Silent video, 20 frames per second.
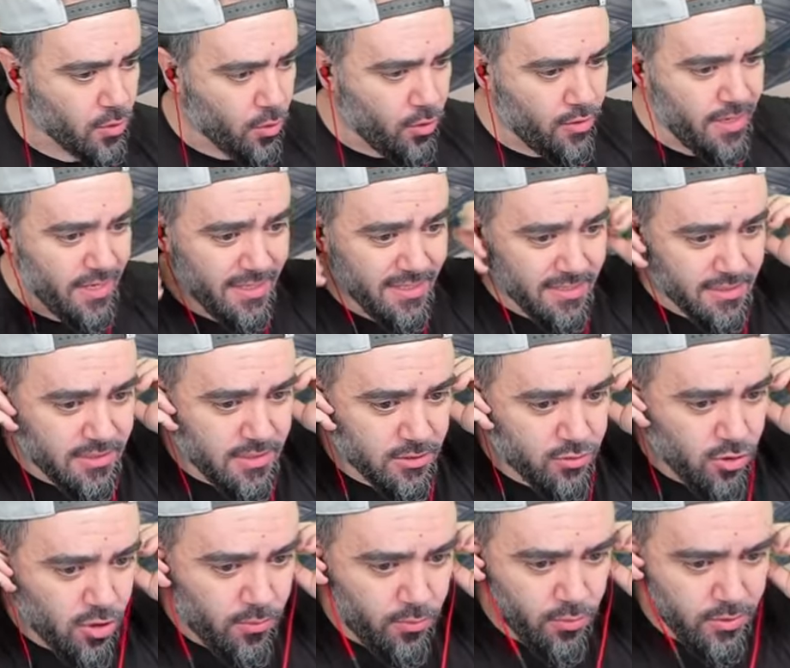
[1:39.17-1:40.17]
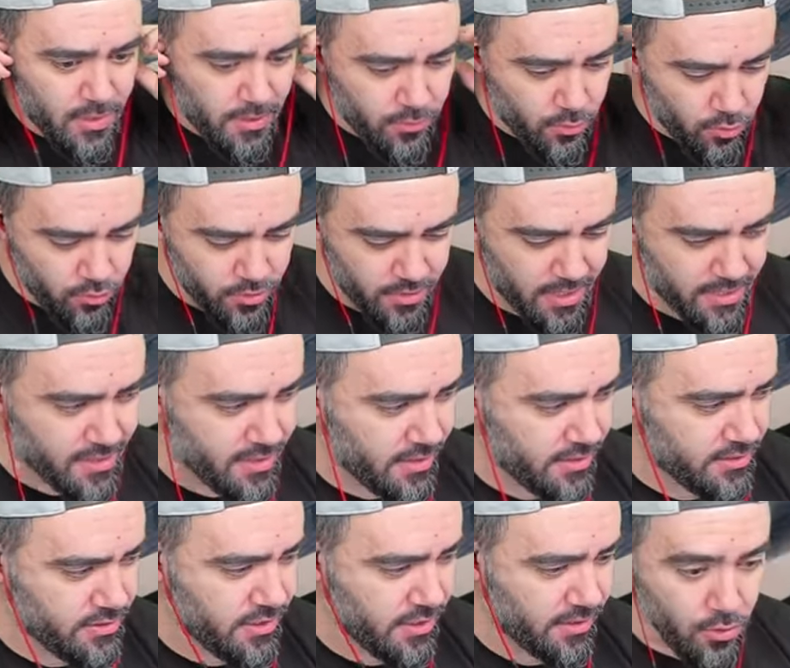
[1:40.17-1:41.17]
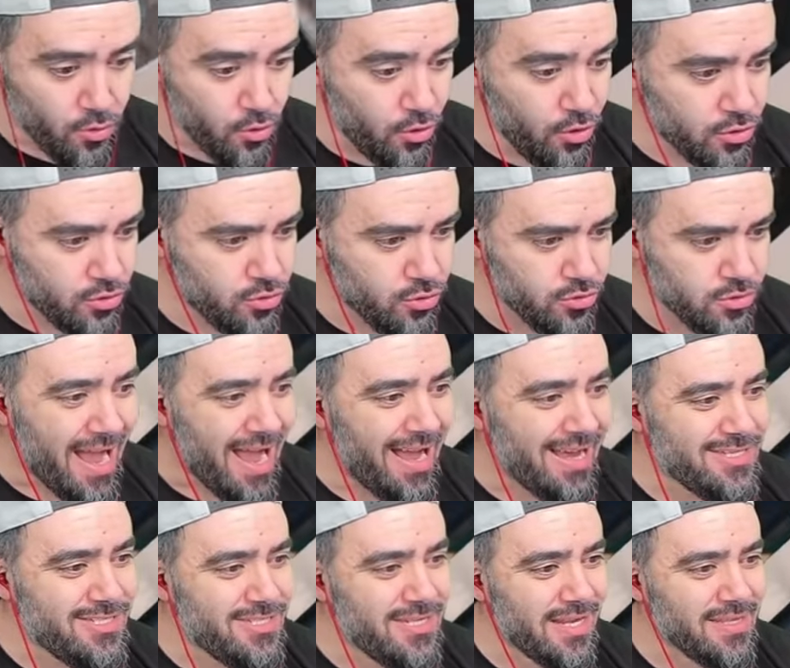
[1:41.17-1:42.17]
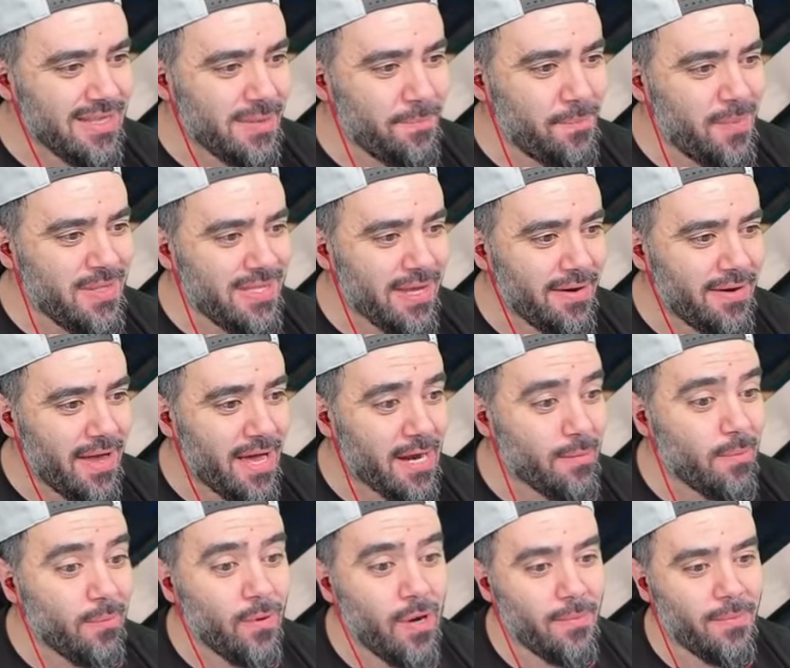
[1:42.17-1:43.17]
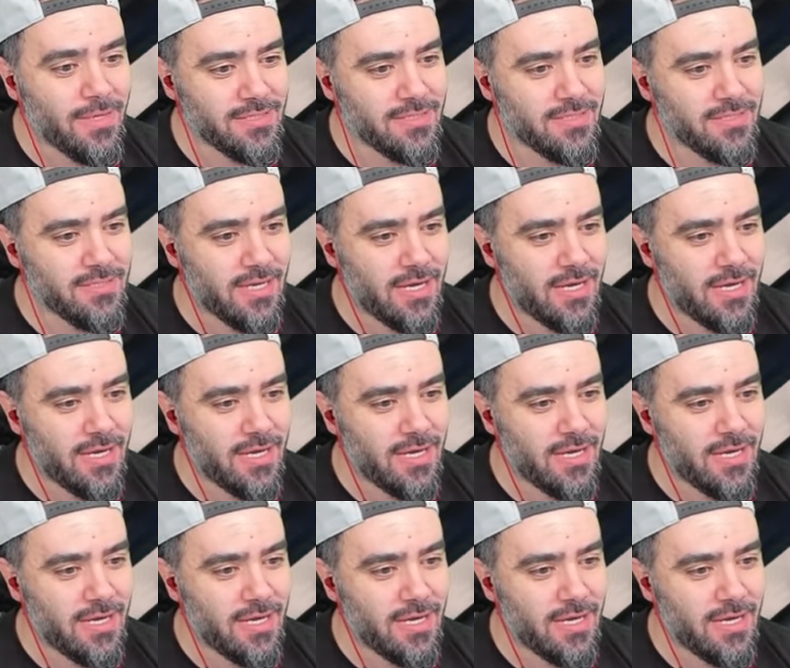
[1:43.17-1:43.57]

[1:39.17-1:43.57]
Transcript: Oyuna girdikten sonra burada doğduk arkadaşlar. Görüyorsunuz aşağıda bir tane araba bulamazsınız